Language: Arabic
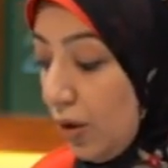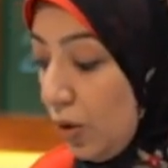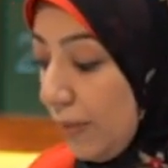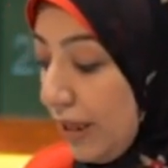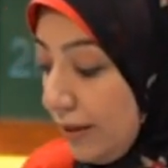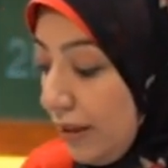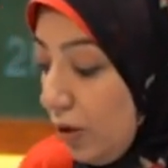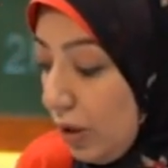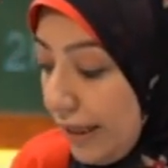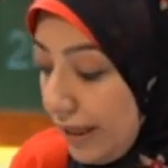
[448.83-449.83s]
هما الاثنين
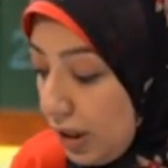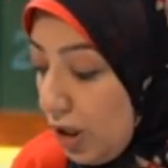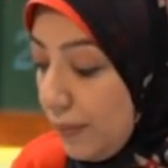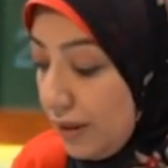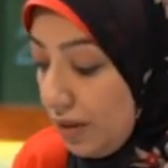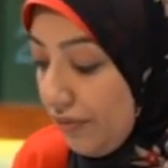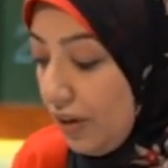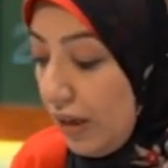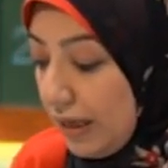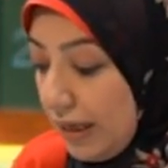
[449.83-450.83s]
اهو لكنهم
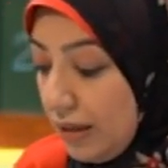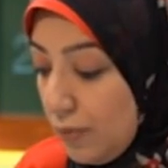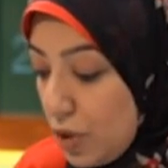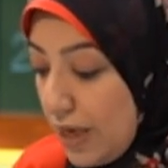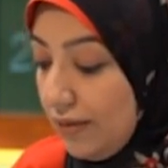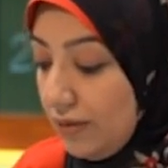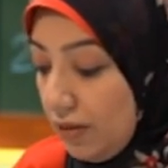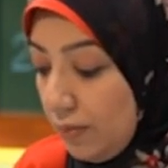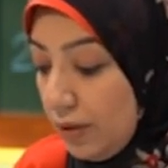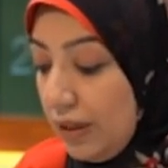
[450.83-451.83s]
اتفقوا على ان مساعده
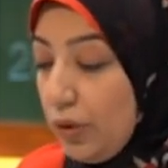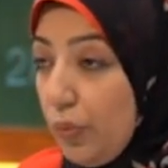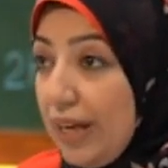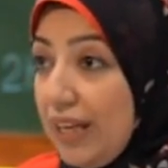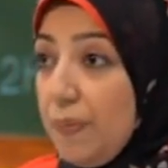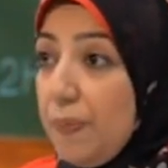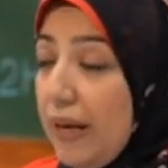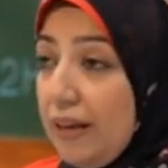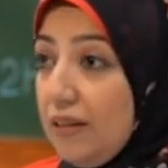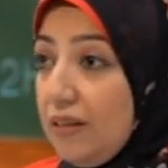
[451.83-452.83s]
المريض واجب
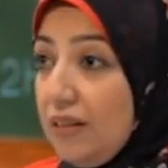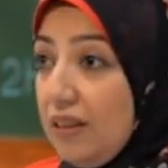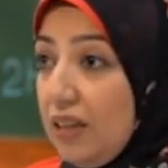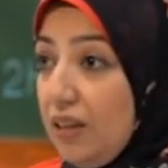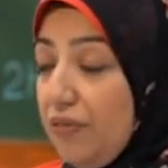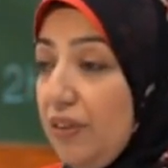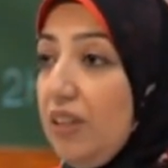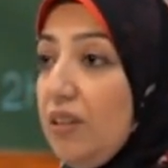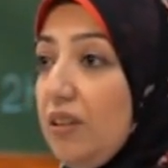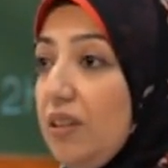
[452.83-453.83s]
مهني يعني في